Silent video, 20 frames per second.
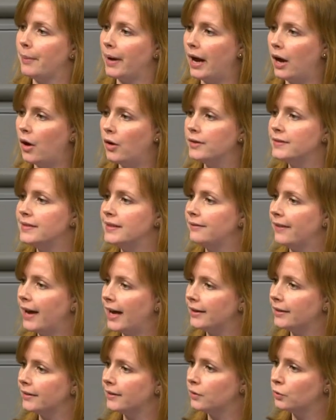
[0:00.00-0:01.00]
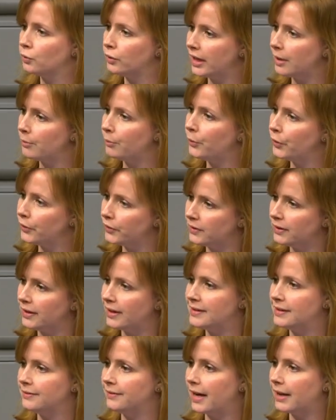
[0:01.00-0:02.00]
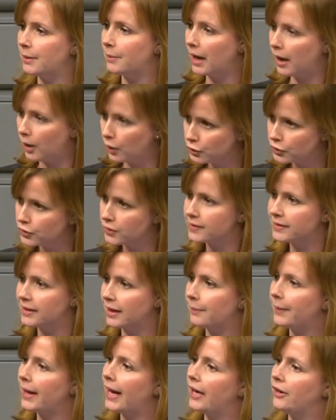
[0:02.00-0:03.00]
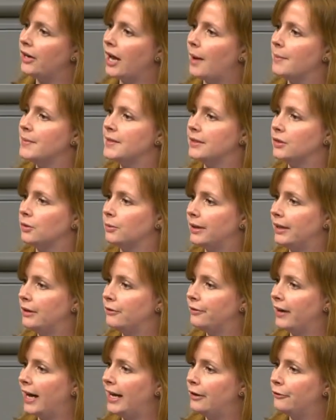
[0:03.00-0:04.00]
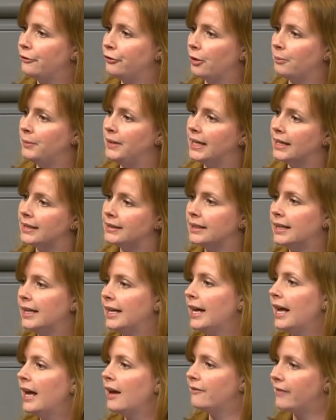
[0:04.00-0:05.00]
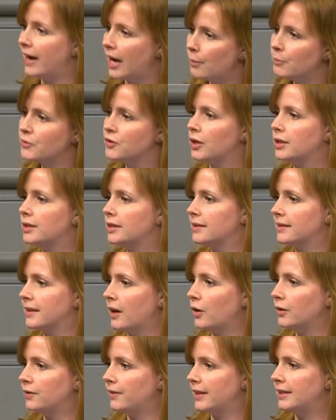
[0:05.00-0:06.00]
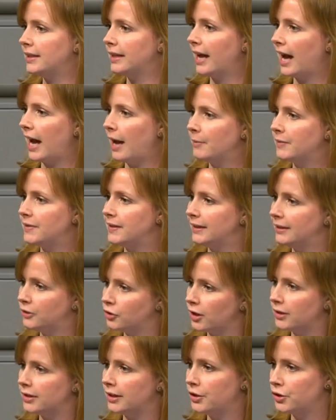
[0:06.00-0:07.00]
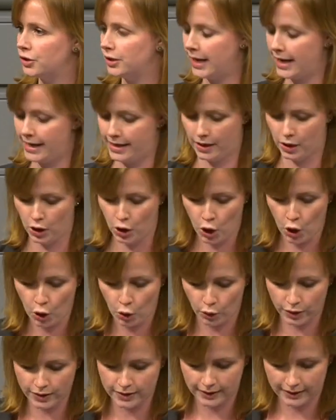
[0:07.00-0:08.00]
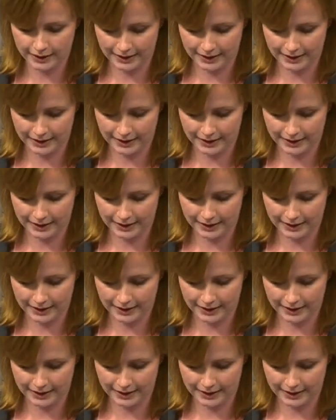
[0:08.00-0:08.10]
Braun, Sie werden das zugeben müssen, denn Sie waren im Ausschuss dabei und haben sich über den Fall informiert. Warum sollte das Auswärtige Amt sich dorthin stellen und